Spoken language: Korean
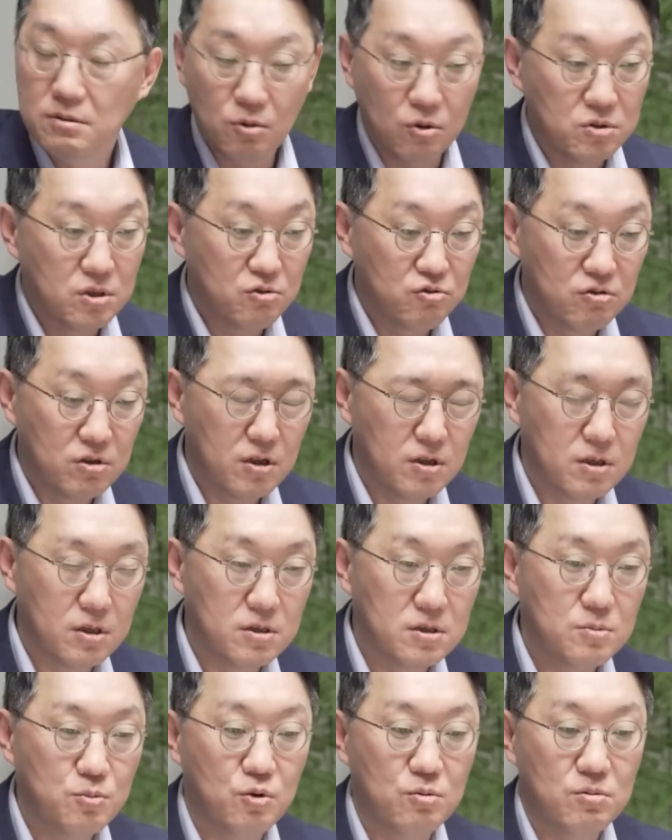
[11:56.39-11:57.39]
언제
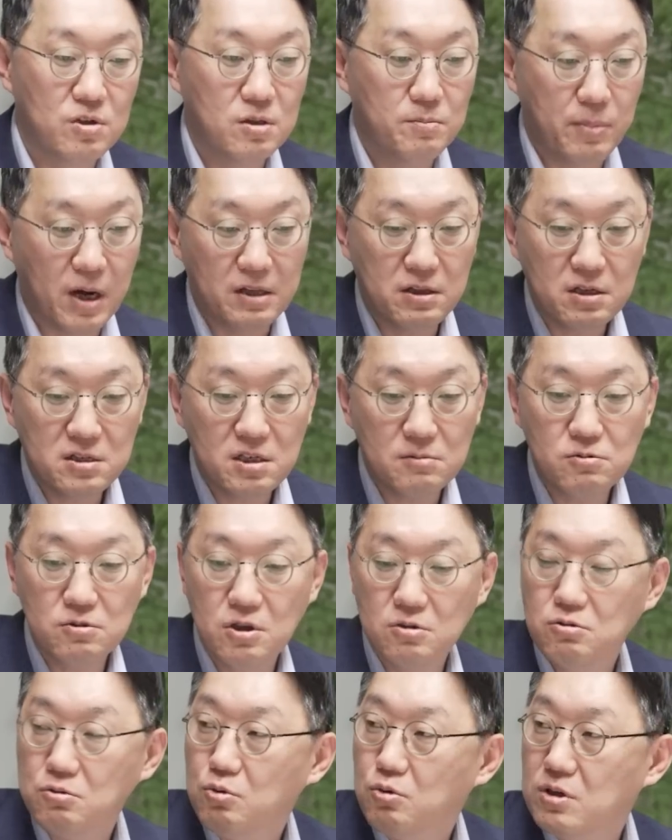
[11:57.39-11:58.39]
둔화되는지 봅니다. 바닥 잡을
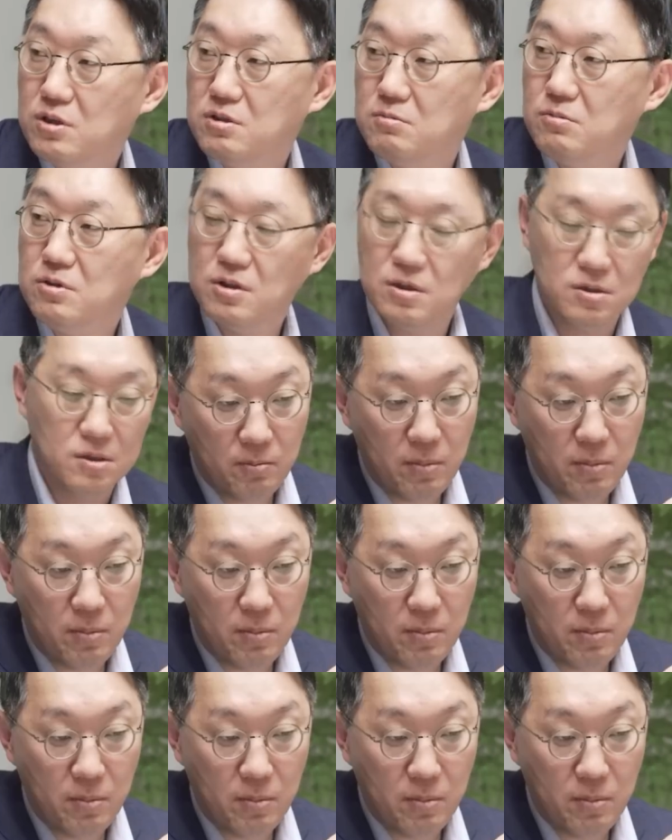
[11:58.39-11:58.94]
때도 똑같습니다.